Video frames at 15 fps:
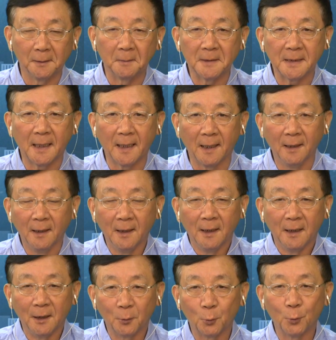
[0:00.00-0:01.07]
那么在
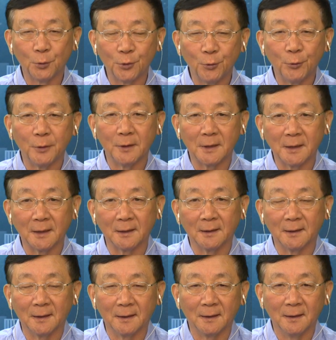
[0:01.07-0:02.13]
呃过去这
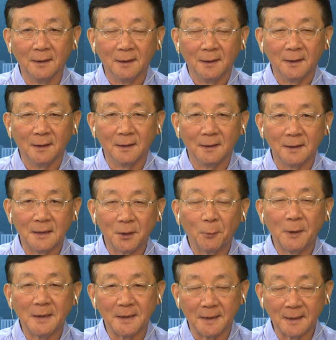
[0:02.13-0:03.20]
个呃新
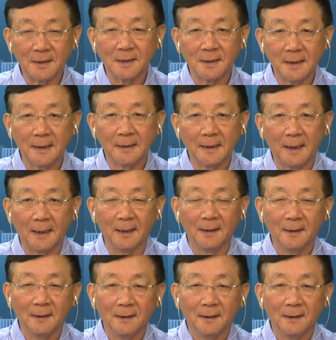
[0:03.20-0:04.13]
冠疫情期间呢，